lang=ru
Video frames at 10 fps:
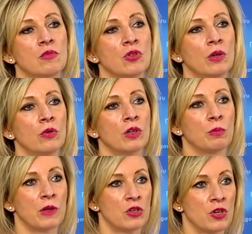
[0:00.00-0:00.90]
международных
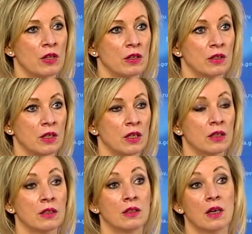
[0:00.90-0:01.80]
площадках,
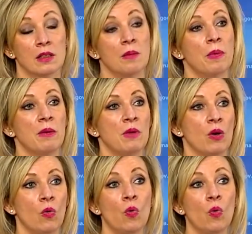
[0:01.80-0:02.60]
таких как, например,